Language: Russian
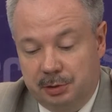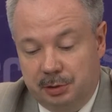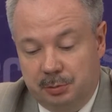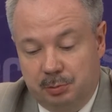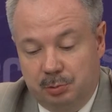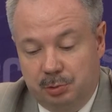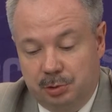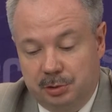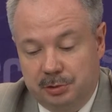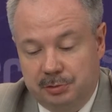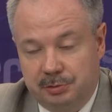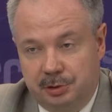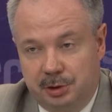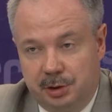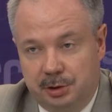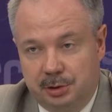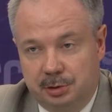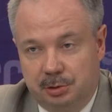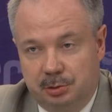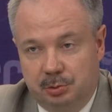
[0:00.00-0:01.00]
Там можно
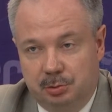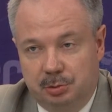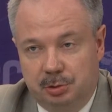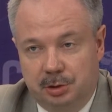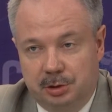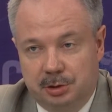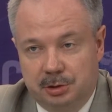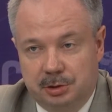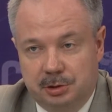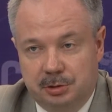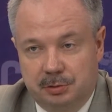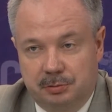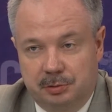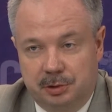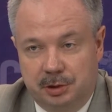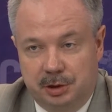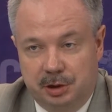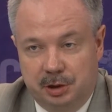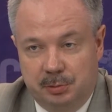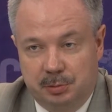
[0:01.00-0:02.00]
встретить тунисцев,
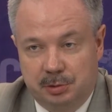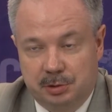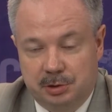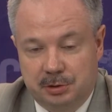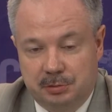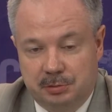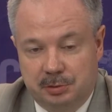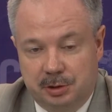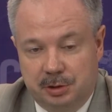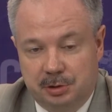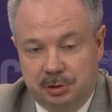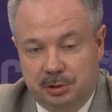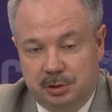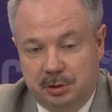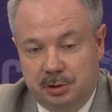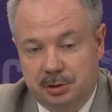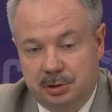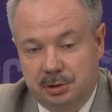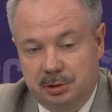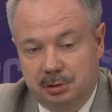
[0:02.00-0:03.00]
еменцев. Даже
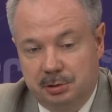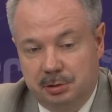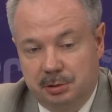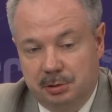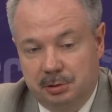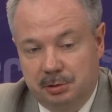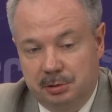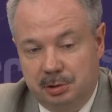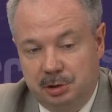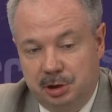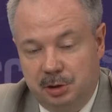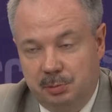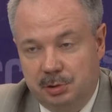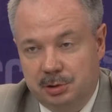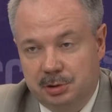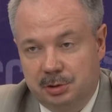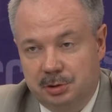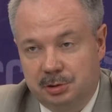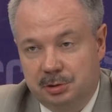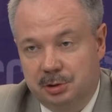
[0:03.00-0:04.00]
один э, немец,
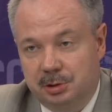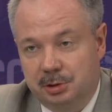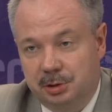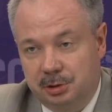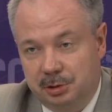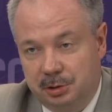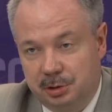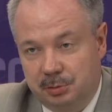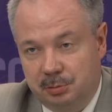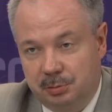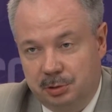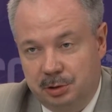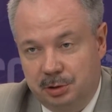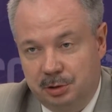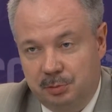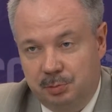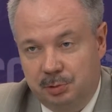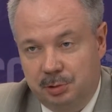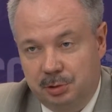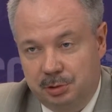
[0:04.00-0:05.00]
гражданин
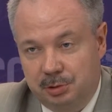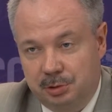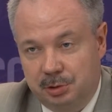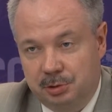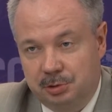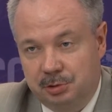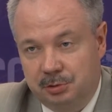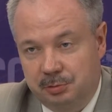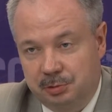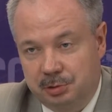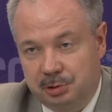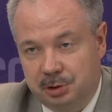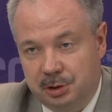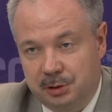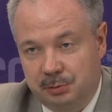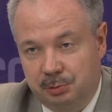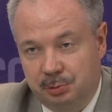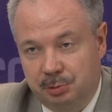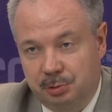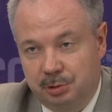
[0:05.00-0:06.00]
Германии, перешедший в
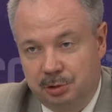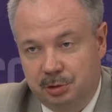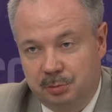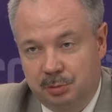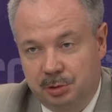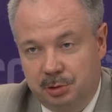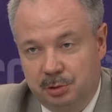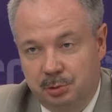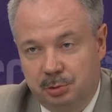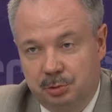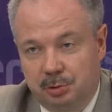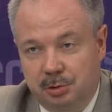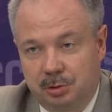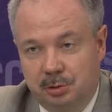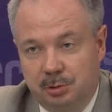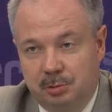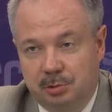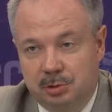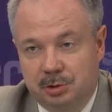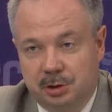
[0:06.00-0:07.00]
ислам, вот он командует
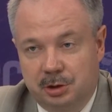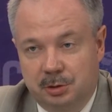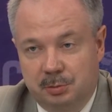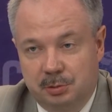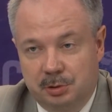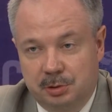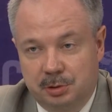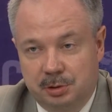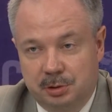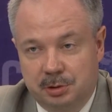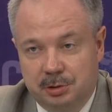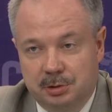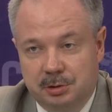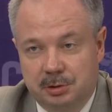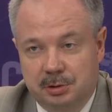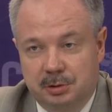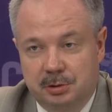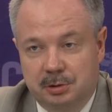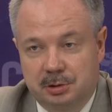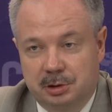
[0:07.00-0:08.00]
одной из армий сейчас
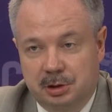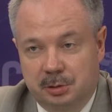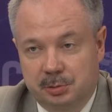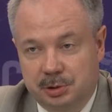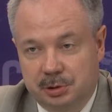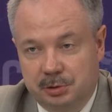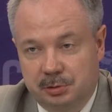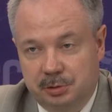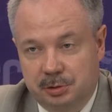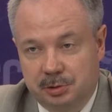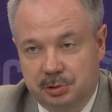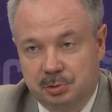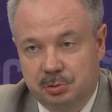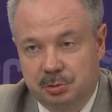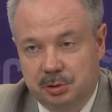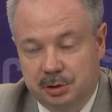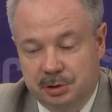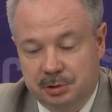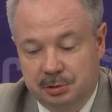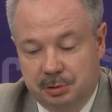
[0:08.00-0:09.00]
э, исламского
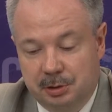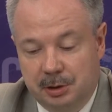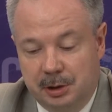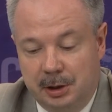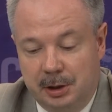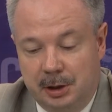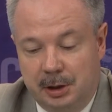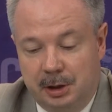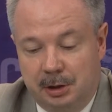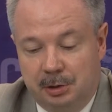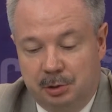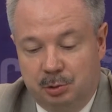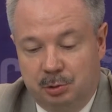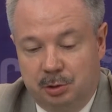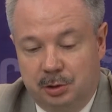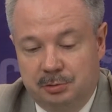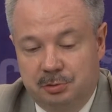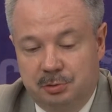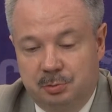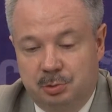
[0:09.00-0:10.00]
государства. Но
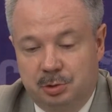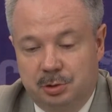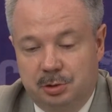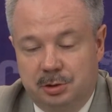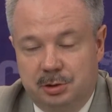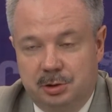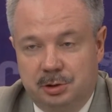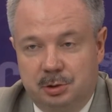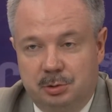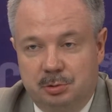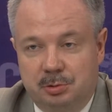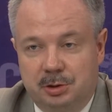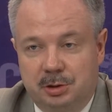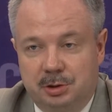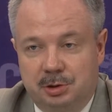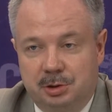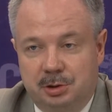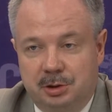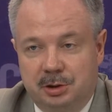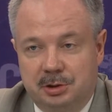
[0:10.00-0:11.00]
разве можно этих людей
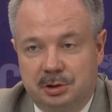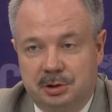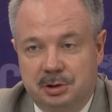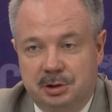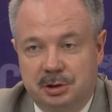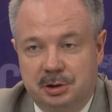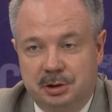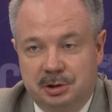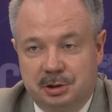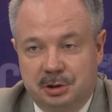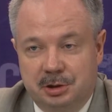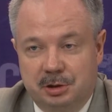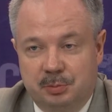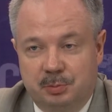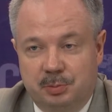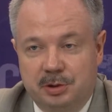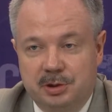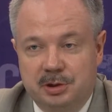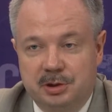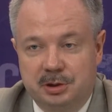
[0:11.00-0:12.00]
считать сирийской
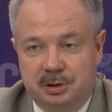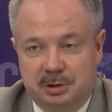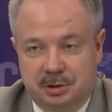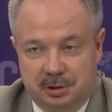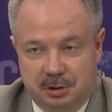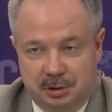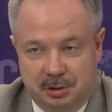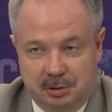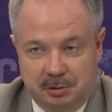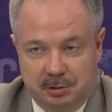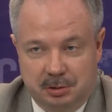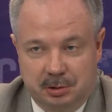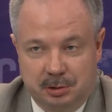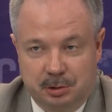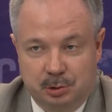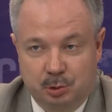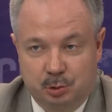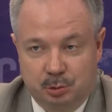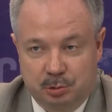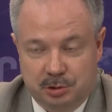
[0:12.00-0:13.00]
оппозицией? Это
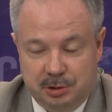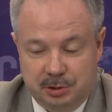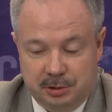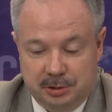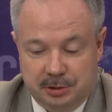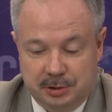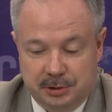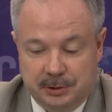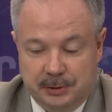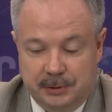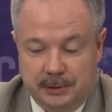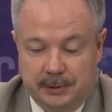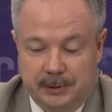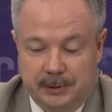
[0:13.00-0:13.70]
нонсенс.